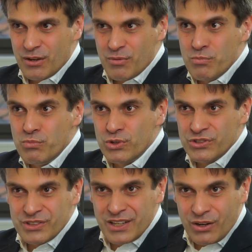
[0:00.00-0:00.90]

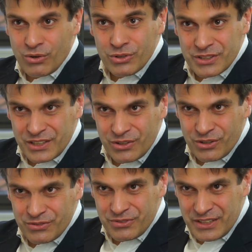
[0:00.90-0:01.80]
müssen auch die
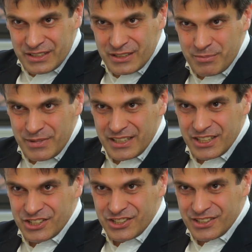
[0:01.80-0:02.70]
Konflikte
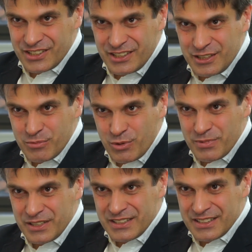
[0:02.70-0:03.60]
managen, die die
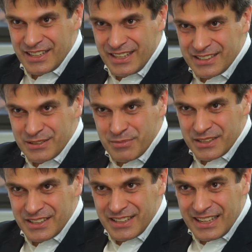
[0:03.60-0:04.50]
Mobilität
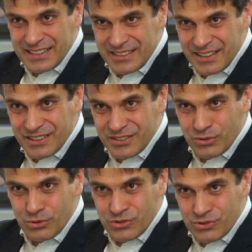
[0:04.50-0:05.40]
mit den anderen
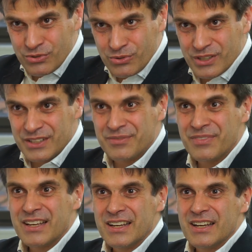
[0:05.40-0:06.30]
Nutzungen
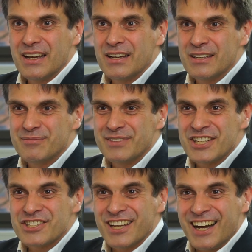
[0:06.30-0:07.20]
ähm, der
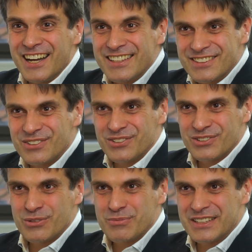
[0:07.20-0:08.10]
Straße und
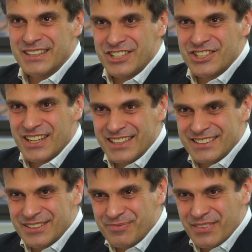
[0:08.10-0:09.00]
somit der
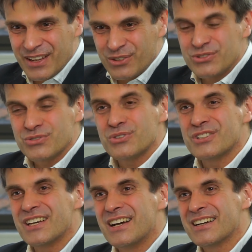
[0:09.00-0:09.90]
Stadt
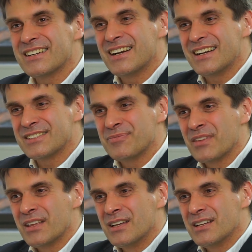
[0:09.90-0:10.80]
auszutragen hat.
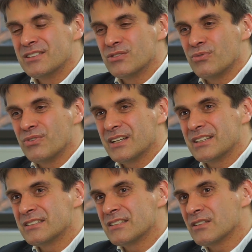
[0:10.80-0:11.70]
Insofern
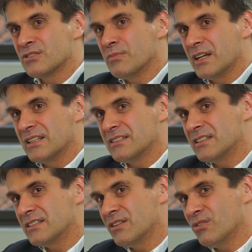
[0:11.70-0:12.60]
ist es aus meiner
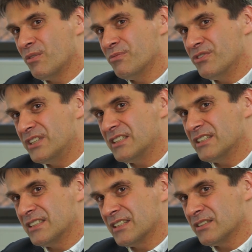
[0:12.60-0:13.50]
Sicht enorm
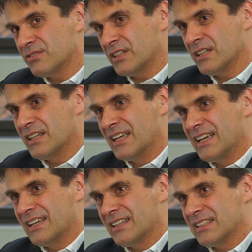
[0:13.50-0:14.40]
wichtig, dass wir
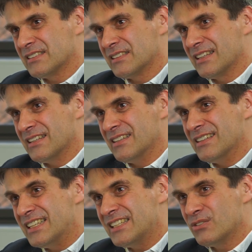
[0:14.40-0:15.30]
dass
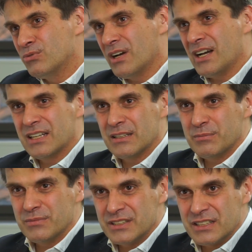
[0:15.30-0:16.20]
nicht nur
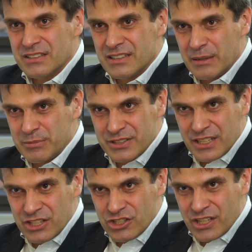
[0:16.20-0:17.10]
einem sich selbst
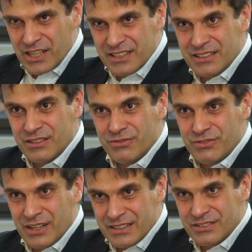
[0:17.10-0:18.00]
entscheidenden
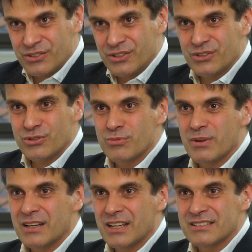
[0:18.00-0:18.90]
Fahrzeug
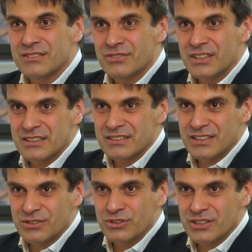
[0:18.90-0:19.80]
überlassen, wie es
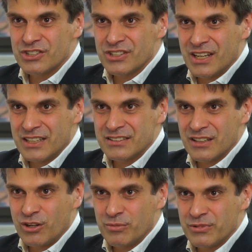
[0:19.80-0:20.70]
sich durch den
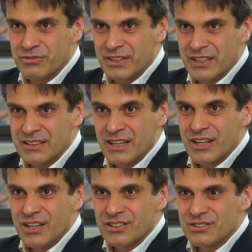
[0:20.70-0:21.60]
Straßenraum bewegt,
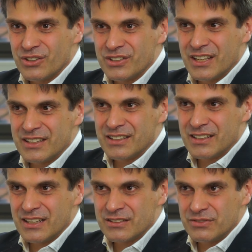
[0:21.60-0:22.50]
sondern
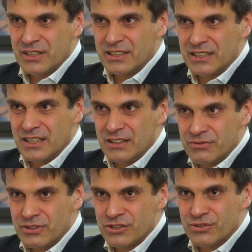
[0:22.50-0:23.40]
dass wir hier
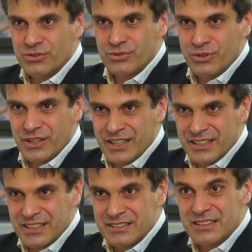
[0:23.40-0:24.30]
infrastrukturell
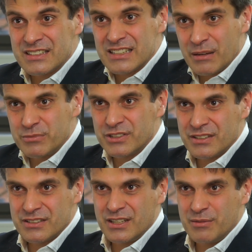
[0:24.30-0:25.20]
das
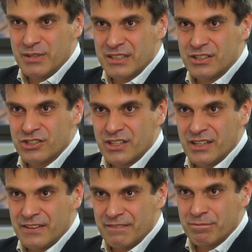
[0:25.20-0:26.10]
Gesamtsystem
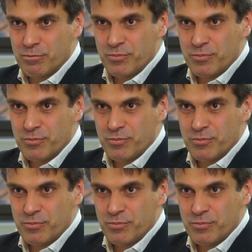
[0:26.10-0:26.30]
mitgestalten.